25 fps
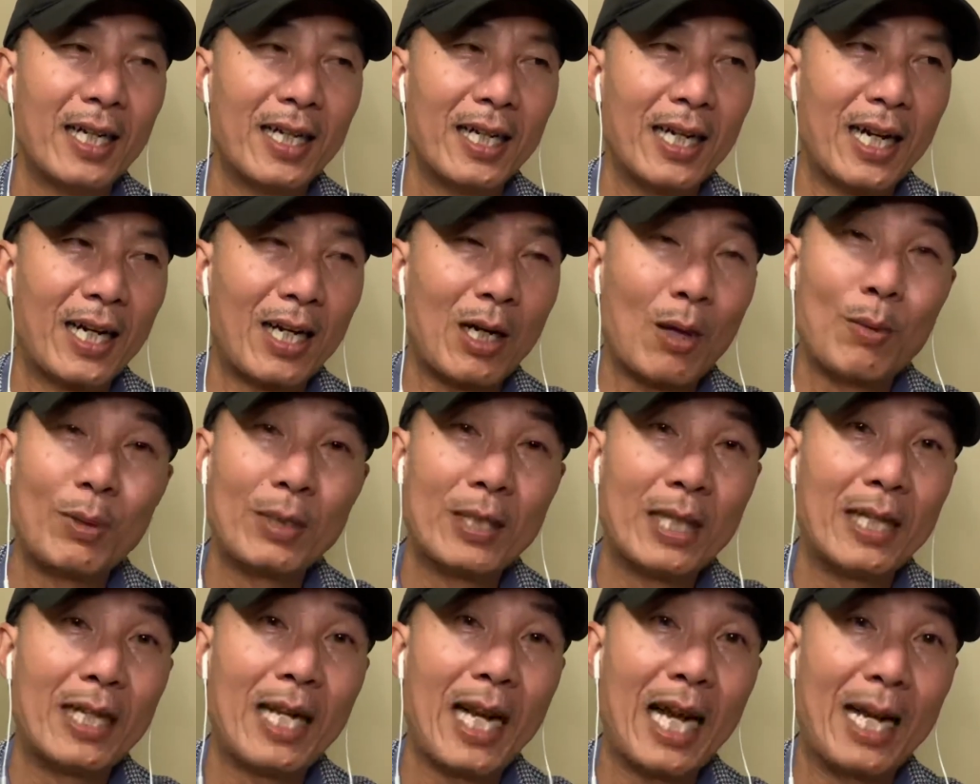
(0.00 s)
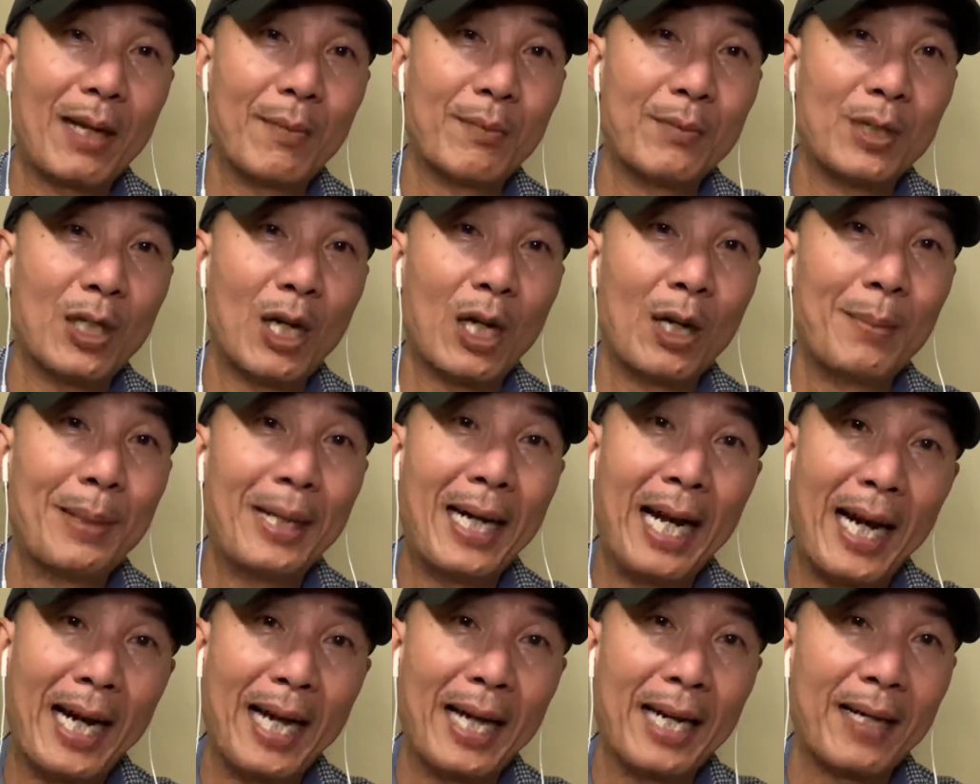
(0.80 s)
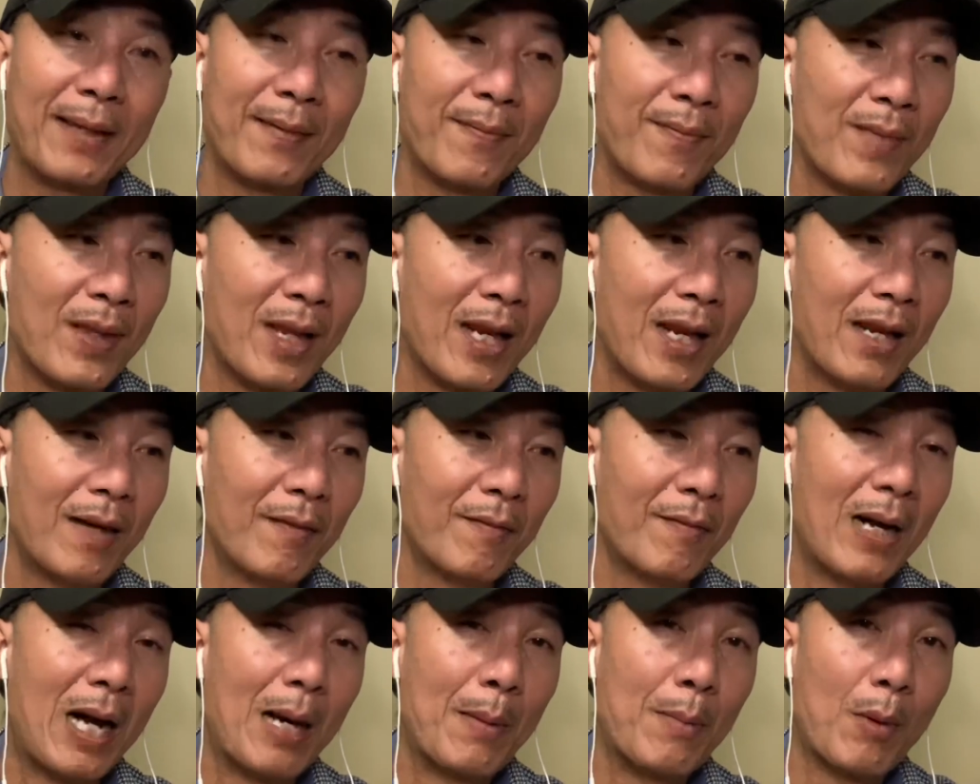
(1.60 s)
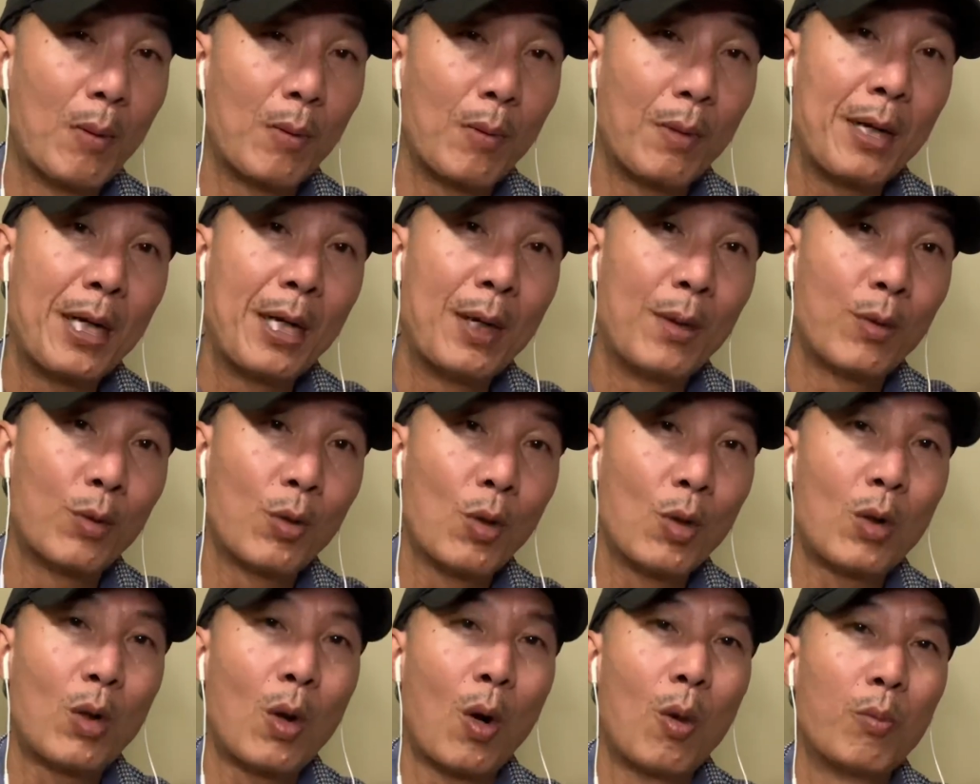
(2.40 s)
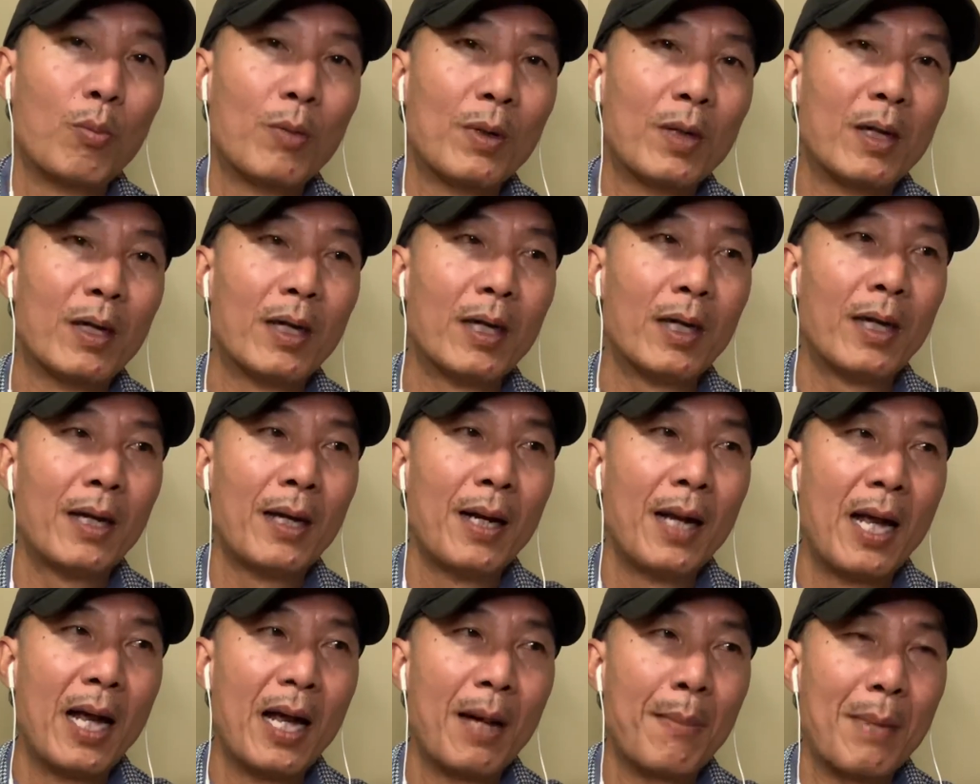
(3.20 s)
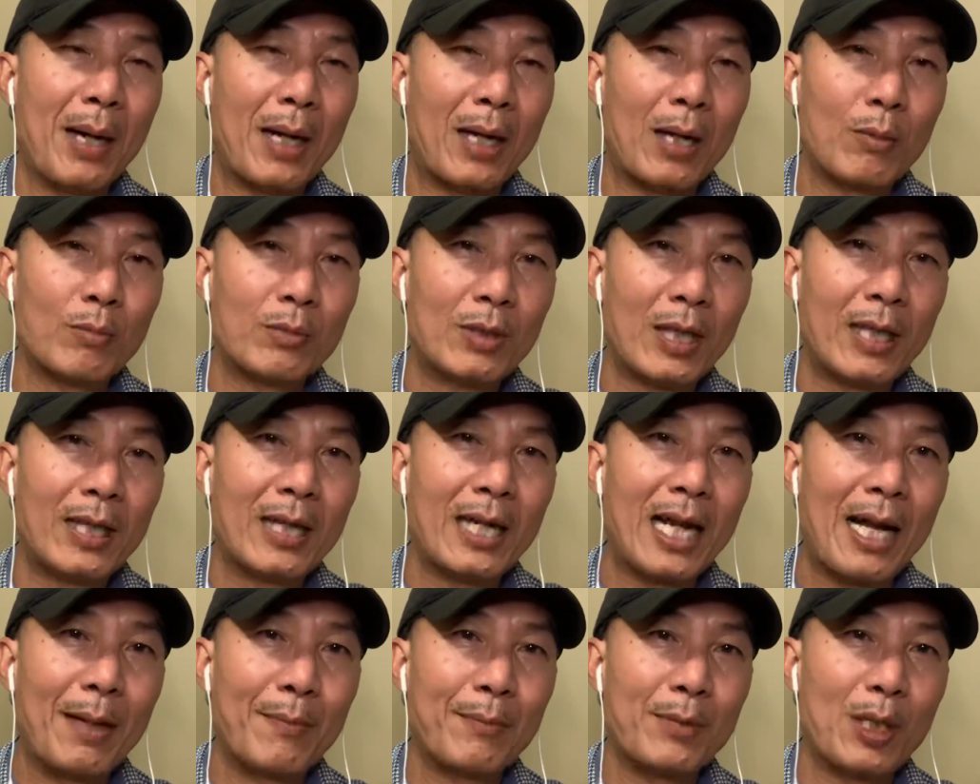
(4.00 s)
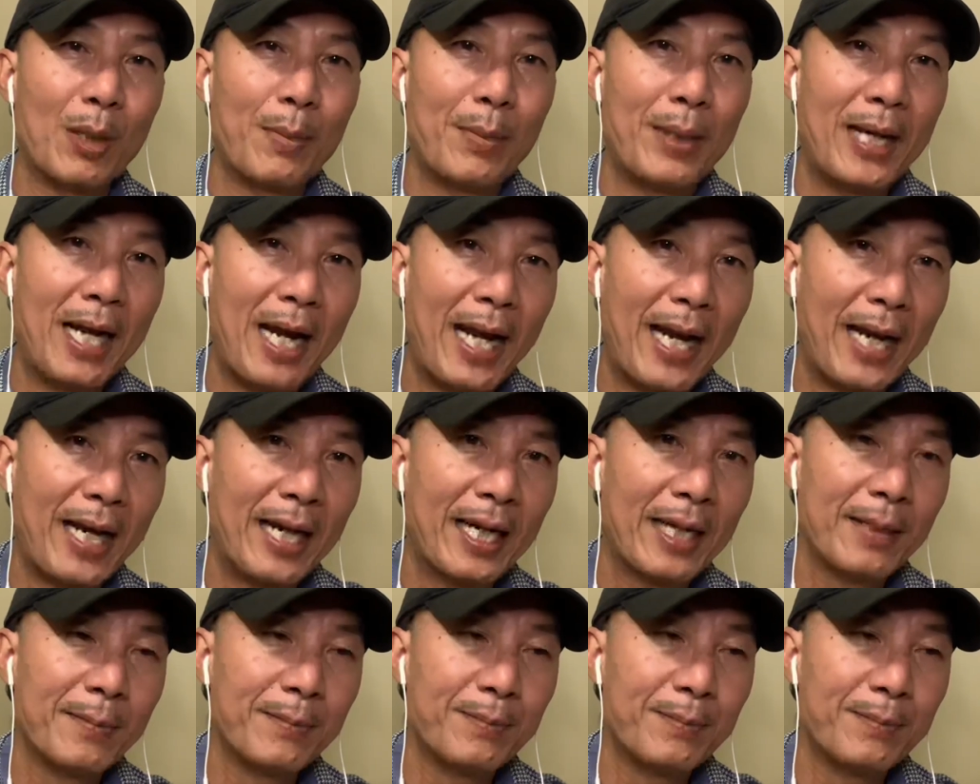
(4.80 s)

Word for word: là không có thích làm cho mỹ đen và một cái điều cuối cùng nữa mà không thích làm cho mỹ đen á